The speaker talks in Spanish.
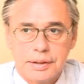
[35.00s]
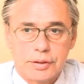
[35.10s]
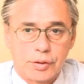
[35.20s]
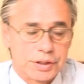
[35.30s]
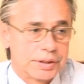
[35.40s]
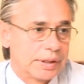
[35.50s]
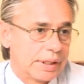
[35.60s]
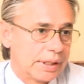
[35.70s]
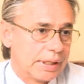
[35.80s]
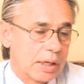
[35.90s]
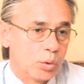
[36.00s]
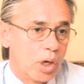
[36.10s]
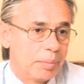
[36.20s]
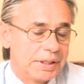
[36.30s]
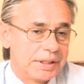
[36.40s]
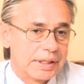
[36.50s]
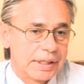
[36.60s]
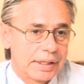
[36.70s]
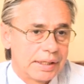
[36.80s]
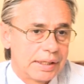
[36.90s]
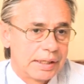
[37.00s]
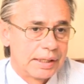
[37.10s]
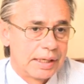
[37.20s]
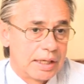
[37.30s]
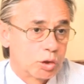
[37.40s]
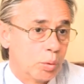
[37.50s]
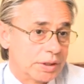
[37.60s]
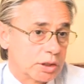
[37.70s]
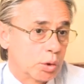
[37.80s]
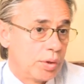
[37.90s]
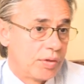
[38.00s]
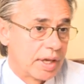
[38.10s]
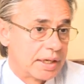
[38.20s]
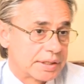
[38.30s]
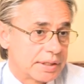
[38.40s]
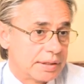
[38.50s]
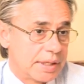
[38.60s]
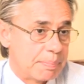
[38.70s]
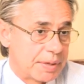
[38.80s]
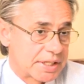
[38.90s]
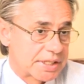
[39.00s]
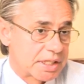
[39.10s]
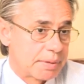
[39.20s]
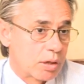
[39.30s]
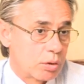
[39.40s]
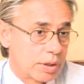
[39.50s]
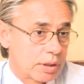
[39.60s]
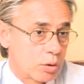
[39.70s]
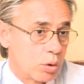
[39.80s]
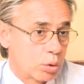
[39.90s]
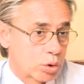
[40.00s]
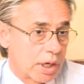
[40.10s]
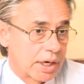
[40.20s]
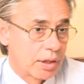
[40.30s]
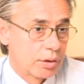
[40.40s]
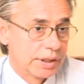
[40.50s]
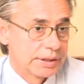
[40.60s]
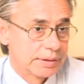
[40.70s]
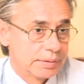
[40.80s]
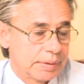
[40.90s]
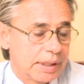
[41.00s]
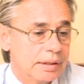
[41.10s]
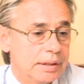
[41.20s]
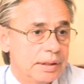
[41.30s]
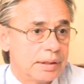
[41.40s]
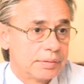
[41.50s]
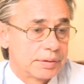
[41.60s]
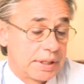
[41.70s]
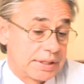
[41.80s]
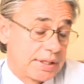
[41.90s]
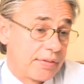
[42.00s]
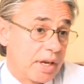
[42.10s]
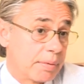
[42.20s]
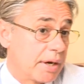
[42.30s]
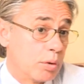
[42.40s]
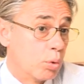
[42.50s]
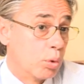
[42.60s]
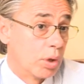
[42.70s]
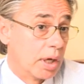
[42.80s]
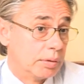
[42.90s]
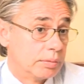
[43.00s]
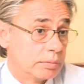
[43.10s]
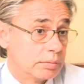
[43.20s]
Entonces, eh, actualmente eh, las subastas judiciales de empresas que se van a concurso de acreedores se celebran en un juzgado.